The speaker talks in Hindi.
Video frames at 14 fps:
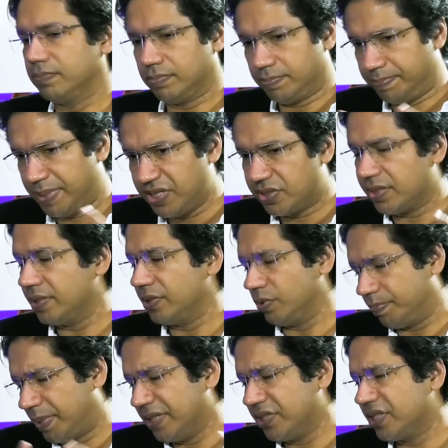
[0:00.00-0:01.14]
पिंच जो
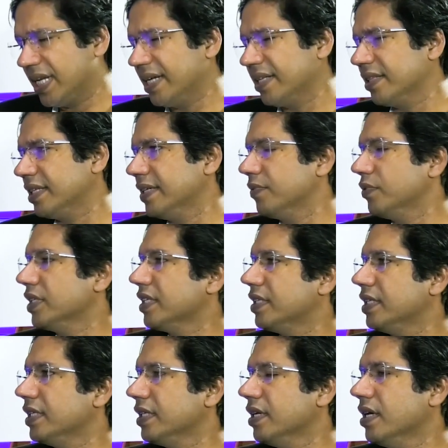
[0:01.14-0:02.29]
पंच लाइन थी वो ये
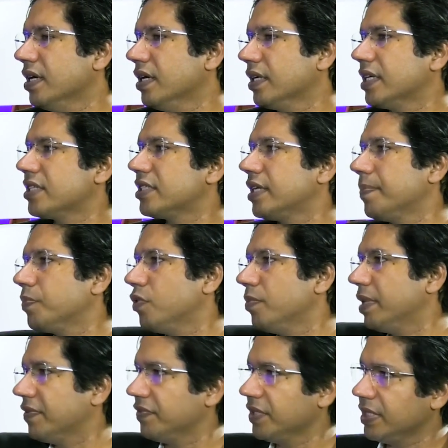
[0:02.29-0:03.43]
थी कि सबको
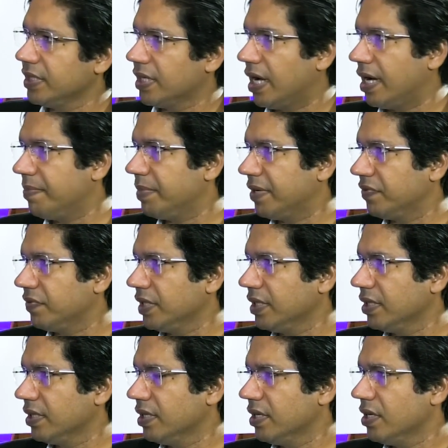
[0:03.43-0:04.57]
माफ़ी आम माफ़ी
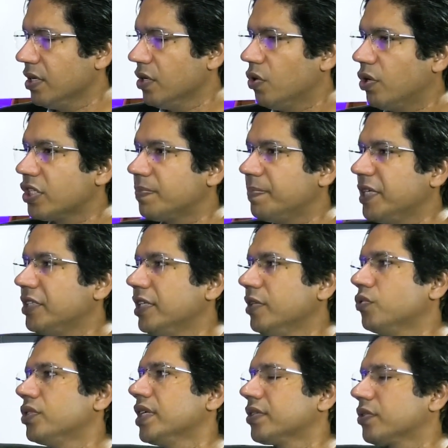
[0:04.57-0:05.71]
और स्पेशली
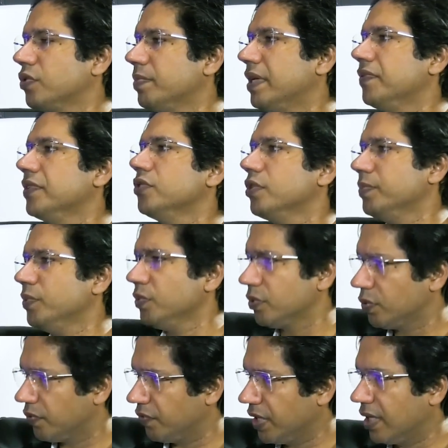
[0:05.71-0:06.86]
उस शख्स को माफ़ी जो अबू
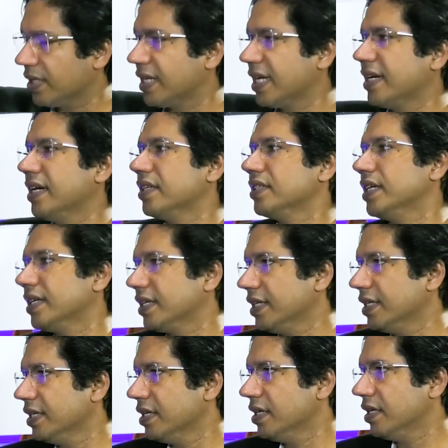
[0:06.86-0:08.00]
सुफियान के घर जाके
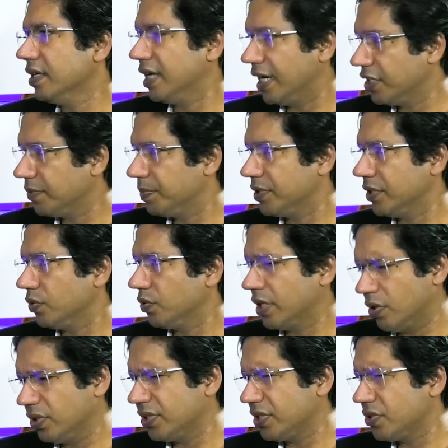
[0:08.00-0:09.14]
रिहाइश पजीर होगा ना
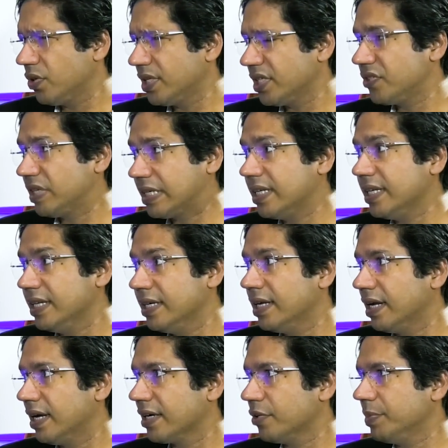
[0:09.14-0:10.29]
दिस इज़ नॉट अ स्ट्रिक्टली लीगल
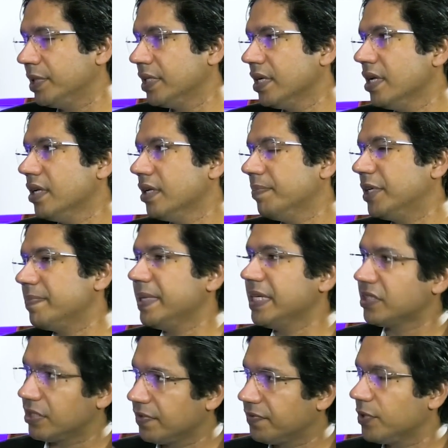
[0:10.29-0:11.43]
आर्ग्यूमेंट बट मैं इस
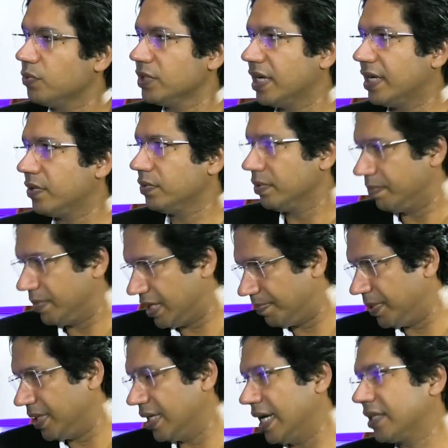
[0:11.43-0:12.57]
तरफ क्यों जा रहा हूँ मैं
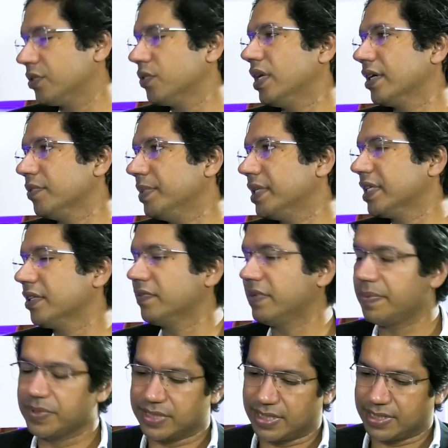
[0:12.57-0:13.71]
अपने एक्चुअल आर्ग्यूमेंट की तरफ
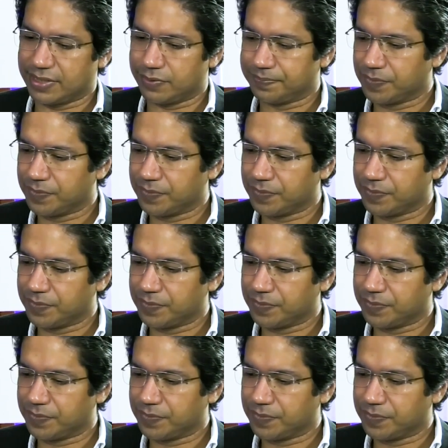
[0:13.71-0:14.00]
वापस आता हूँ